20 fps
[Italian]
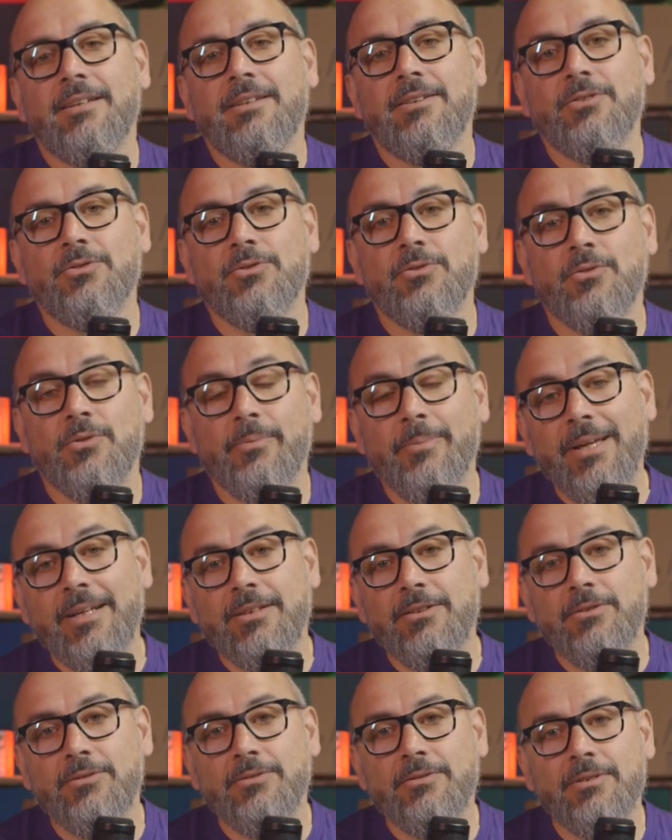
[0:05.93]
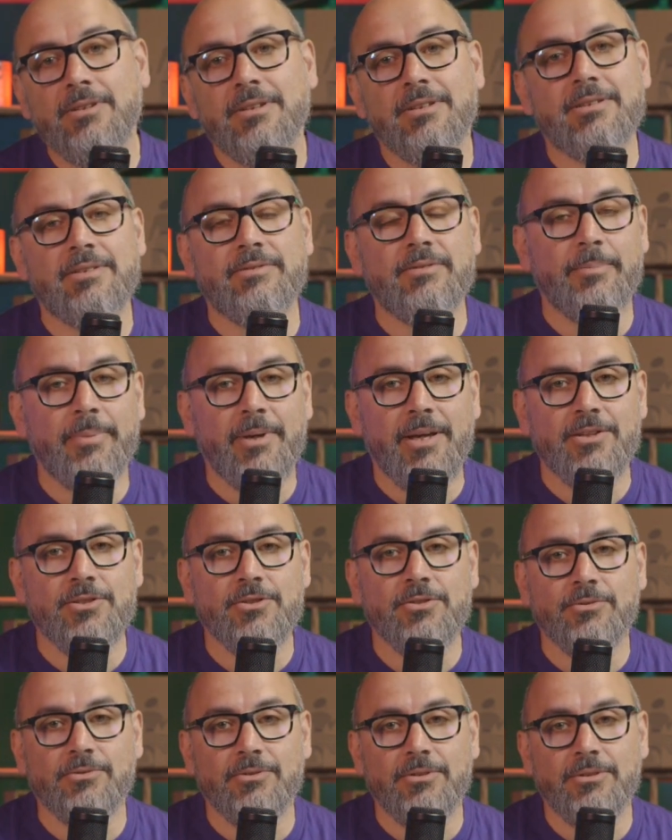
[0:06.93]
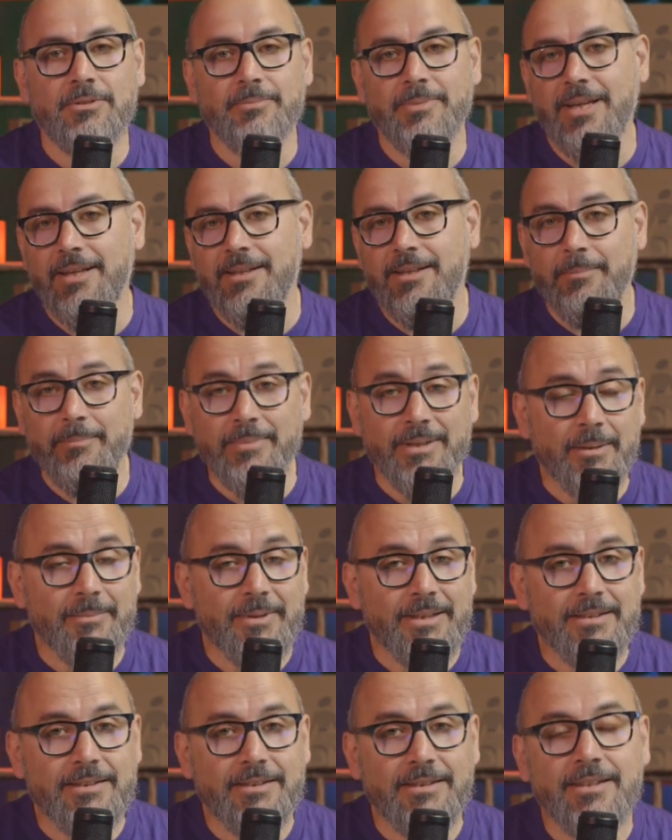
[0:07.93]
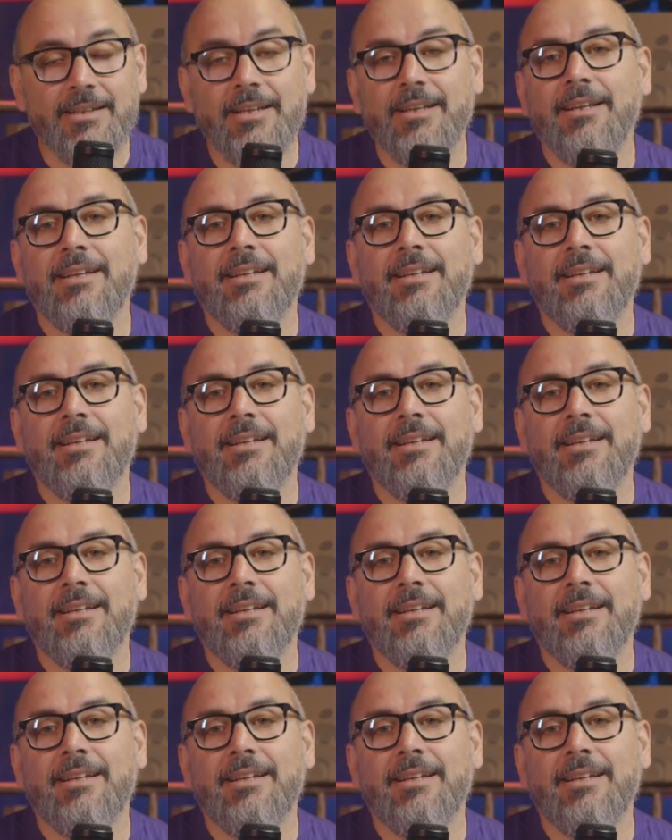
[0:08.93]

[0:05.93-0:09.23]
Io sono Roberto e se vi piacciono i miei abbinamenti